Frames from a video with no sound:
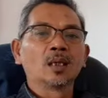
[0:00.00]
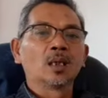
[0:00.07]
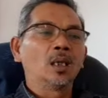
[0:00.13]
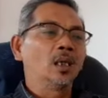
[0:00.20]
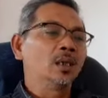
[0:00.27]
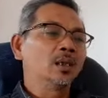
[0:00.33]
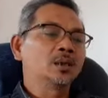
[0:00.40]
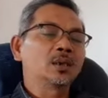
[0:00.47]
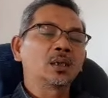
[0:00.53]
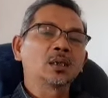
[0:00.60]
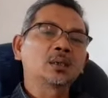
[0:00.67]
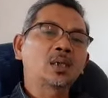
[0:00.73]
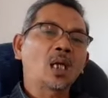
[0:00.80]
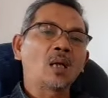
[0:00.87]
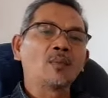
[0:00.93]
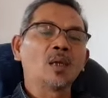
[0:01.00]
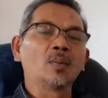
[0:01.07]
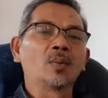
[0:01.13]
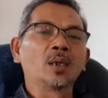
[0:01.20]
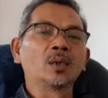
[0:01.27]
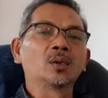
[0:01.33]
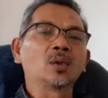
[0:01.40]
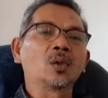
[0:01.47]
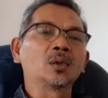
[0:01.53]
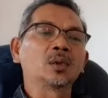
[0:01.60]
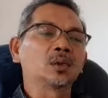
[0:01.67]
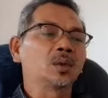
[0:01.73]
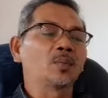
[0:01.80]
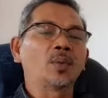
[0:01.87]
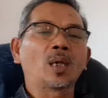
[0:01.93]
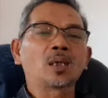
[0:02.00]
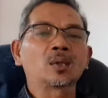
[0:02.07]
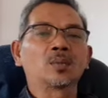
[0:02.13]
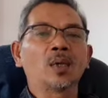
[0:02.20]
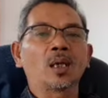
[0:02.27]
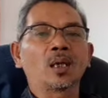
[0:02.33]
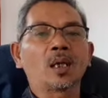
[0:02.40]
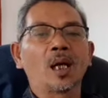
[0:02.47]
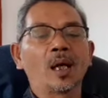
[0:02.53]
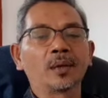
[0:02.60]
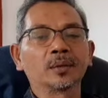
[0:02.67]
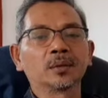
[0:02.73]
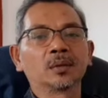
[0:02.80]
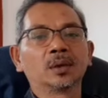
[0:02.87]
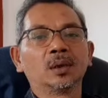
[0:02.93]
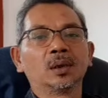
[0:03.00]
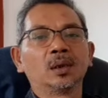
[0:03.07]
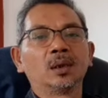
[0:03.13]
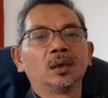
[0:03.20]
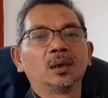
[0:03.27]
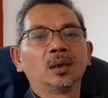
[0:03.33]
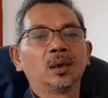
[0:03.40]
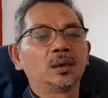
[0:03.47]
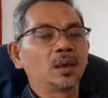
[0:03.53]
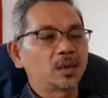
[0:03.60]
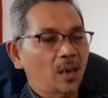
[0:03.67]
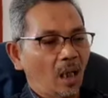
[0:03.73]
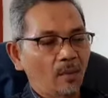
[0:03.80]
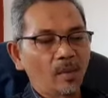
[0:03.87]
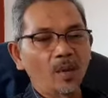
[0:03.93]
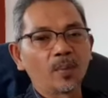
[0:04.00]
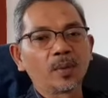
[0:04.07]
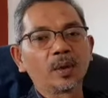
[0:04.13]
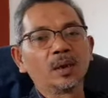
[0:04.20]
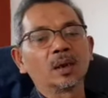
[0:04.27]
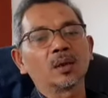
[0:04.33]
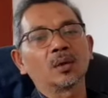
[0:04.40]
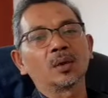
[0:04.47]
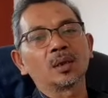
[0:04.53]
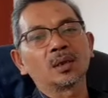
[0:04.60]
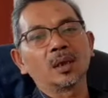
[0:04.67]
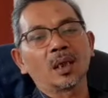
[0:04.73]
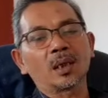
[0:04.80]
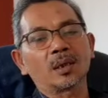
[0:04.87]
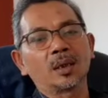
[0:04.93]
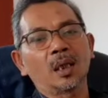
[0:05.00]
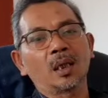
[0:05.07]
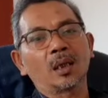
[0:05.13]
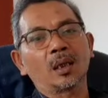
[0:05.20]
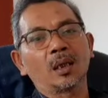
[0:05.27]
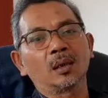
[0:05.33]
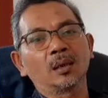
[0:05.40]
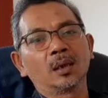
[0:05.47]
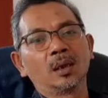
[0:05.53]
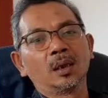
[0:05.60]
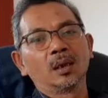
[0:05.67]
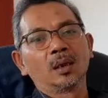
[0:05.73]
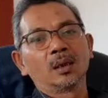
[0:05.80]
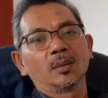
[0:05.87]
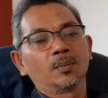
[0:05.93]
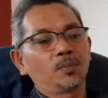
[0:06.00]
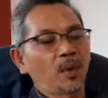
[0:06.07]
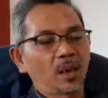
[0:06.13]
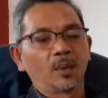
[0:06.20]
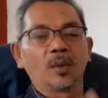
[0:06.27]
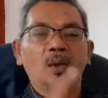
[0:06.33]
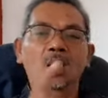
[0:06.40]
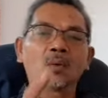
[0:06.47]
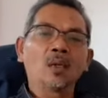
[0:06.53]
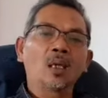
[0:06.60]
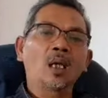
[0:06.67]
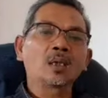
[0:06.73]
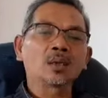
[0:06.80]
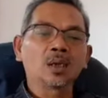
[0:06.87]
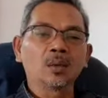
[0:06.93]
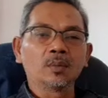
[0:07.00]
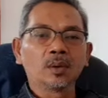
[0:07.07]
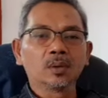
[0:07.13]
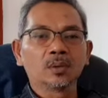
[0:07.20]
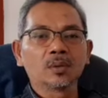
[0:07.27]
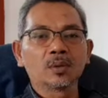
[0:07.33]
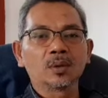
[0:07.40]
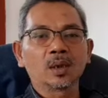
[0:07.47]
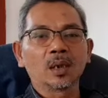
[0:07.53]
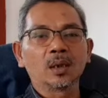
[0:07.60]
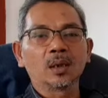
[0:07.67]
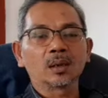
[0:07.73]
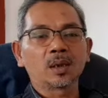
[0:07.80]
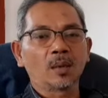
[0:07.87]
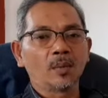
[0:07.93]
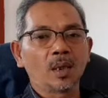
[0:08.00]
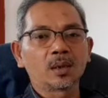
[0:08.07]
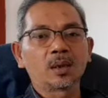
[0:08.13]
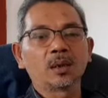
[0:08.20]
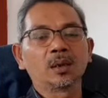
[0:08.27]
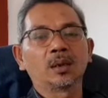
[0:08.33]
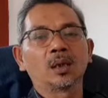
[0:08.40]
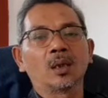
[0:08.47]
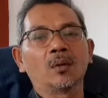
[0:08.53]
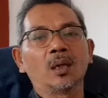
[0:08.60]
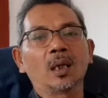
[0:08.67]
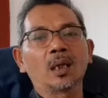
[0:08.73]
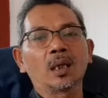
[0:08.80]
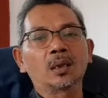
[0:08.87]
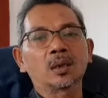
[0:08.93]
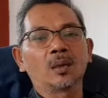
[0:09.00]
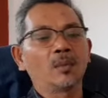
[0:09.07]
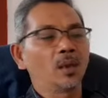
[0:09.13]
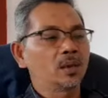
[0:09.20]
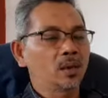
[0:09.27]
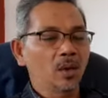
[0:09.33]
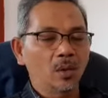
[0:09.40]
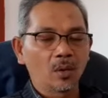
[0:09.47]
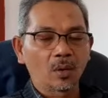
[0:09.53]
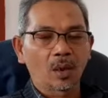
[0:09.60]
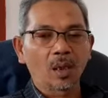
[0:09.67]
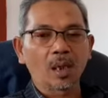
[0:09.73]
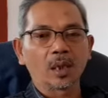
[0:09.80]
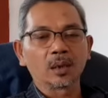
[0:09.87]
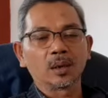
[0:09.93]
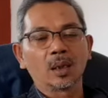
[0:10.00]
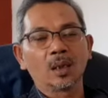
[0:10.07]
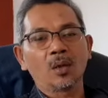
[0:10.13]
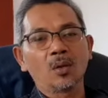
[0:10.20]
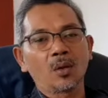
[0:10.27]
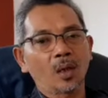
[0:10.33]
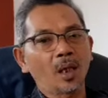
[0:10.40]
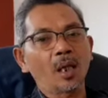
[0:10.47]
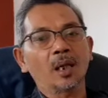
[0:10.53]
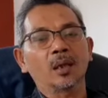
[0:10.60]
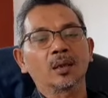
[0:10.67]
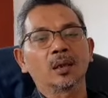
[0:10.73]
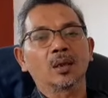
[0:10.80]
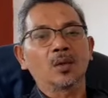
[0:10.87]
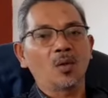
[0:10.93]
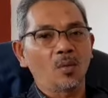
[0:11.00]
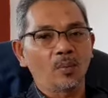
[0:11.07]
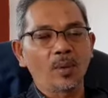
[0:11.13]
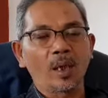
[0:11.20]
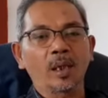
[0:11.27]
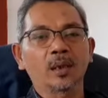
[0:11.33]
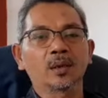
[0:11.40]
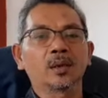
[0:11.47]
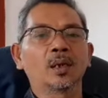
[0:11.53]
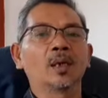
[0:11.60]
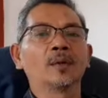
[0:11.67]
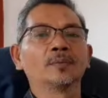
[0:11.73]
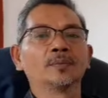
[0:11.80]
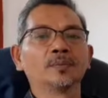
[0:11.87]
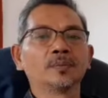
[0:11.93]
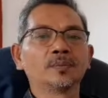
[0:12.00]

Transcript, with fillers: Lah isi ceramah begitu kok disebar-sebarkan? Isi ceramah begini kok disiar-siarkan? pada waras saya menurut saya sama aja tidak waras, sama aja oglaknya, oklaknya, koplaknya.